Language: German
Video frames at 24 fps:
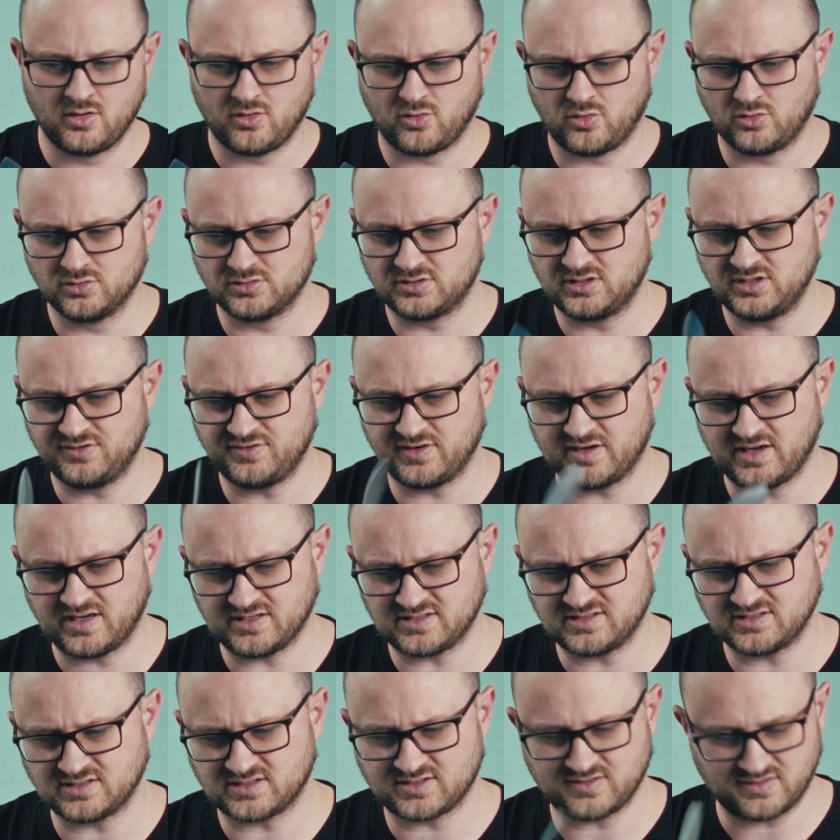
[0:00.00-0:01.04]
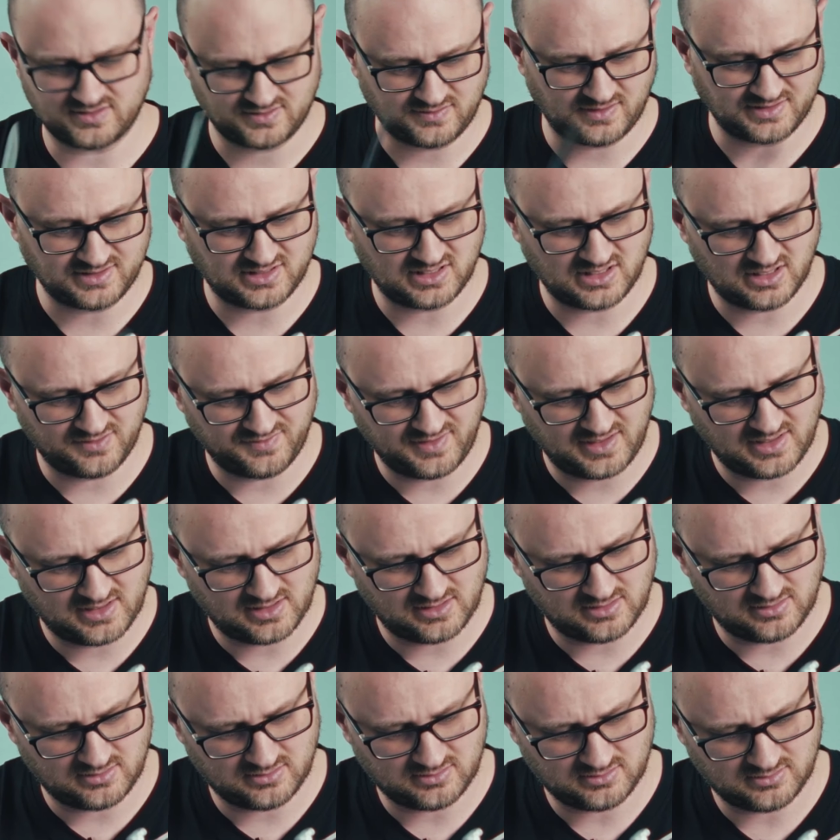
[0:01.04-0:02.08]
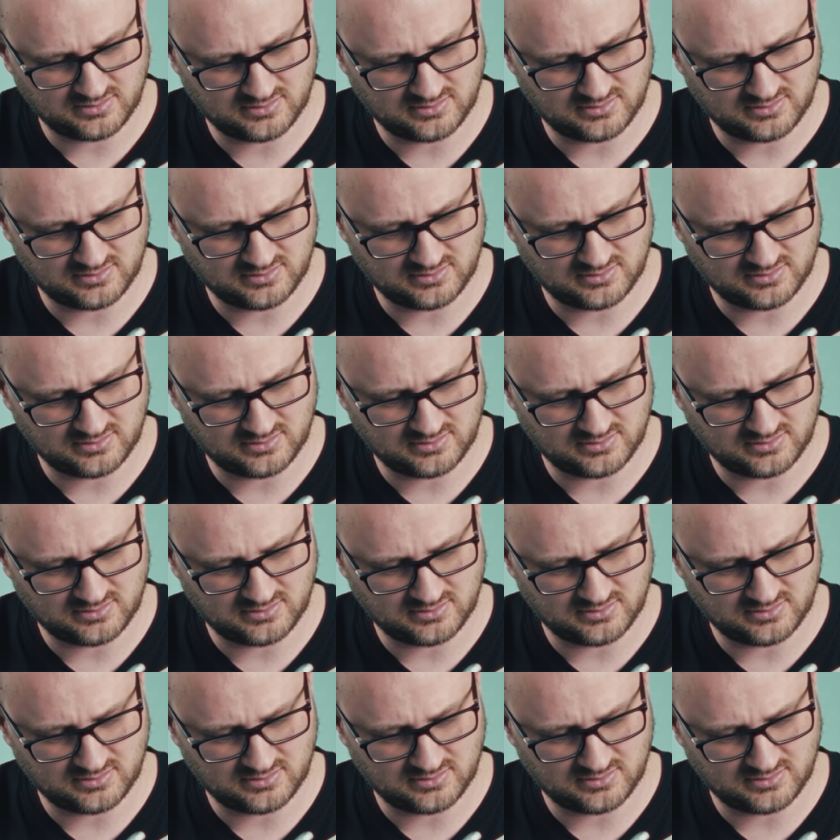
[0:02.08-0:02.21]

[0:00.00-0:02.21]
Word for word: Und nicht vergessen, 20er Winkel.